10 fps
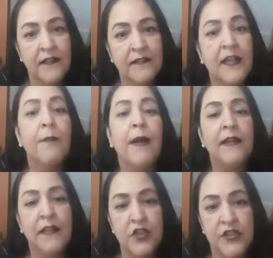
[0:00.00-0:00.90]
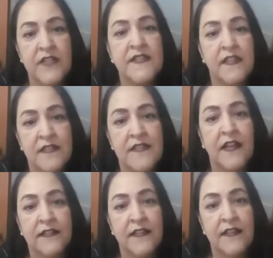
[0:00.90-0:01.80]
trabalhei de
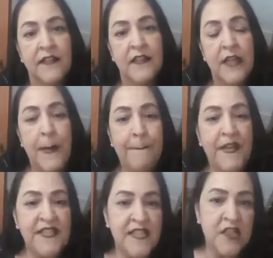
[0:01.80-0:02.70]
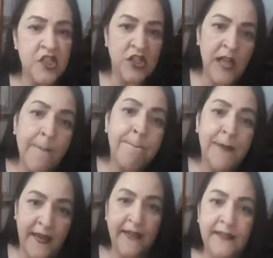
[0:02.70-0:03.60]
terceirizada para sentir na
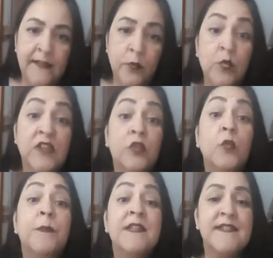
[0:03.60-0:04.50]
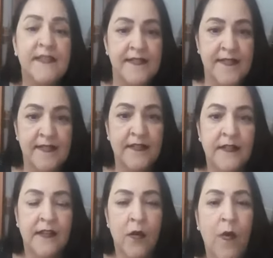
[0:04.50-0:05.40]
pele o que tu precisa
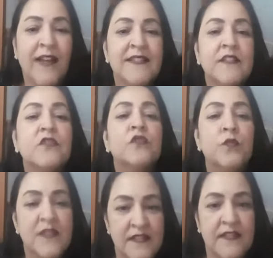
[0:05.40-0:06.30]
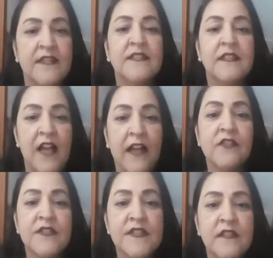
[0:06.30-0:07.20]
quais as tuas
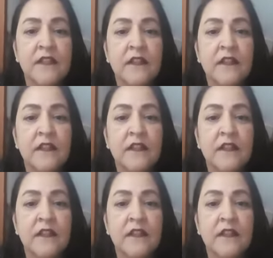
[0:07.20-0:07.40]
necessidades.